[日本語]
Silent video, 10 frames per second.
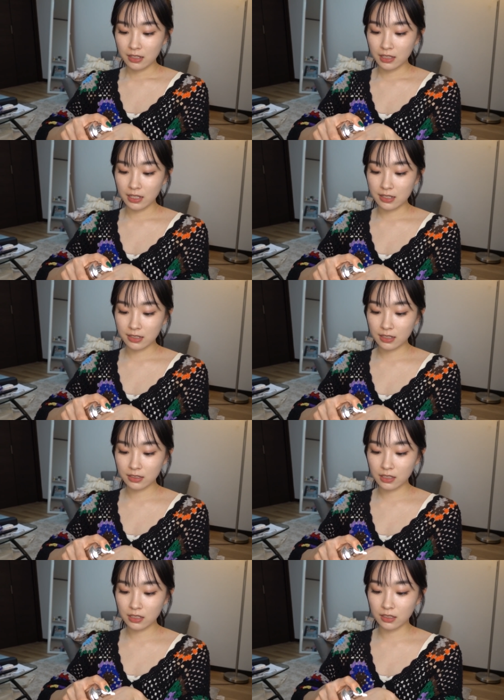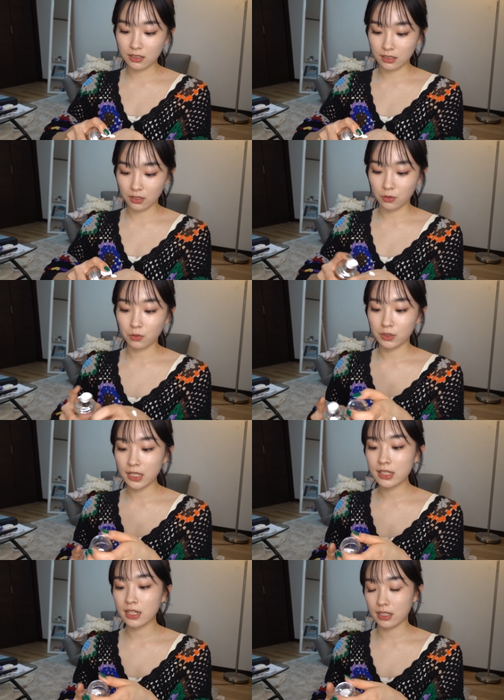で、使ったんですけど、
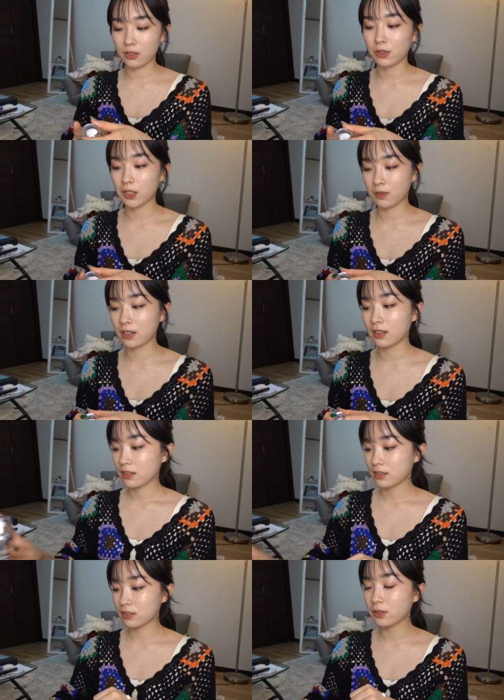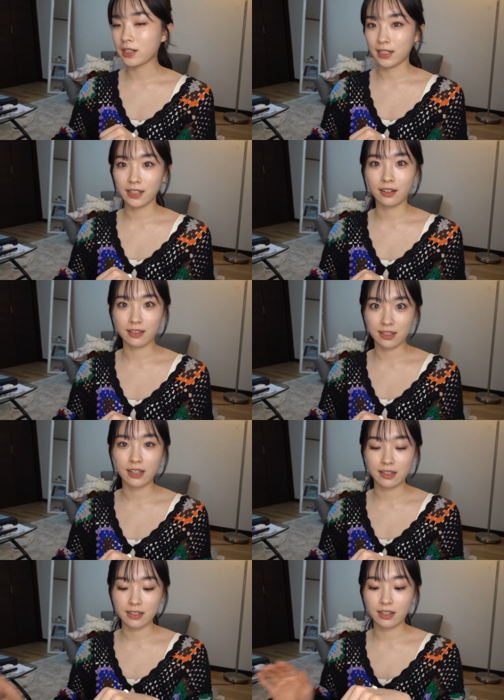確かにこれは、すごい肌が
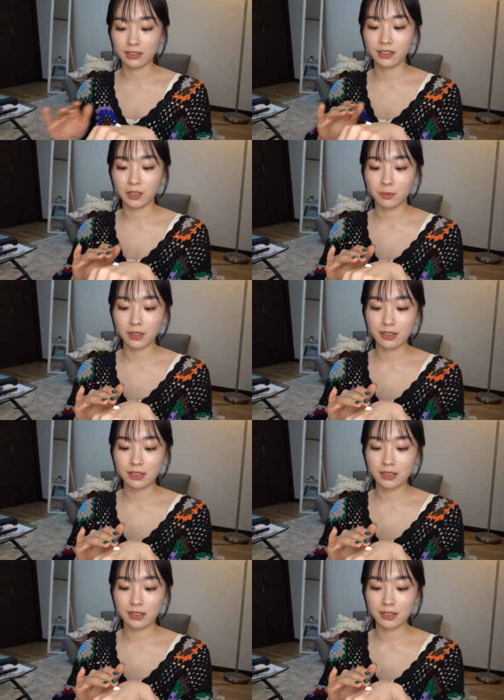ツヤツヤになりま